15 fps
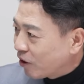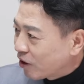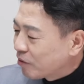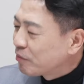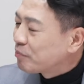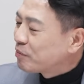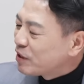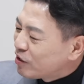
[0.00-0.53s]

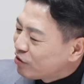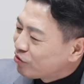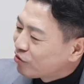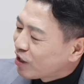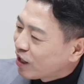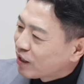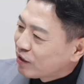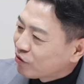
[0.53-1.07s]
그러면
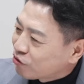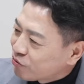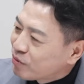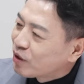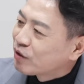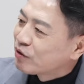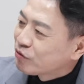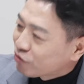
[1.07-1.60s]
민주당이 두
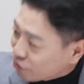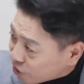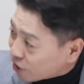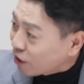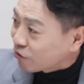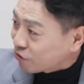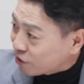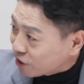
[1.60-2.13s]
명을
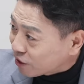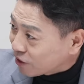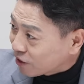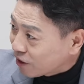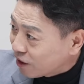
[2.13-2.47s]
추천할 수 있는.